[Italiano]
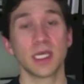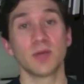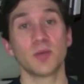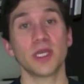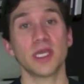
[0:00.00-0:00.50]

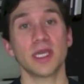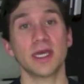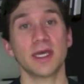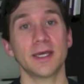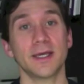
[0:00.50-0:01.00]
Poi
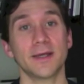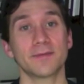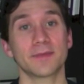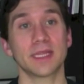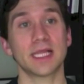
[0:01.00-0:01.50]
eh,
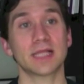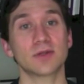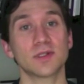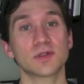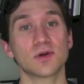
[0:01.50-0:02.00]
l'altro
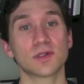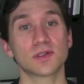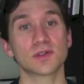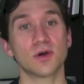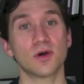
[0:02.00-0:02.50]

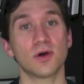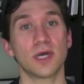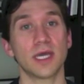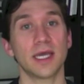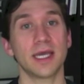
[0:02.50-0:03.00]
discorso eh,
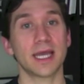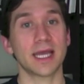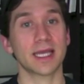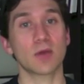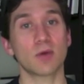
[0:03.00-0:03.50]
era
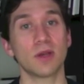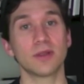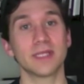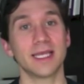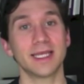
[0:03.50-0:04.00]
anche quello
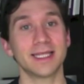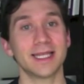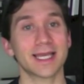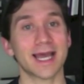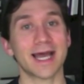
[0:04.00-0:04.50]
del, delle
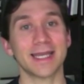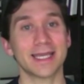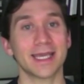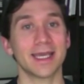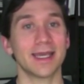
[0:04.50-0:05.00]

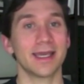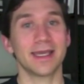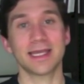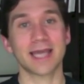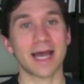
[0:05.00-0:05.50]
cariche e
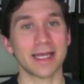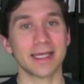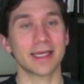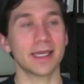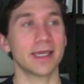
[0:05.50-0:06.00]

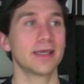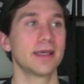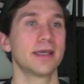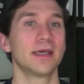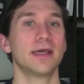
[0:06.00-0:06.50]
ricariche,
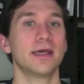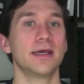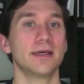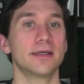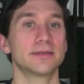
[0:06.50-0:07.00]

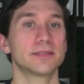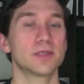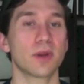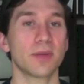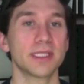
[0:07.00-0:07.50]
eh,
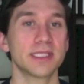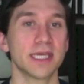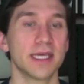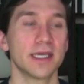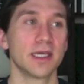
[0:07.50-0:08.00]

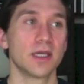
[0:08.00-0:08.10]
sicuramente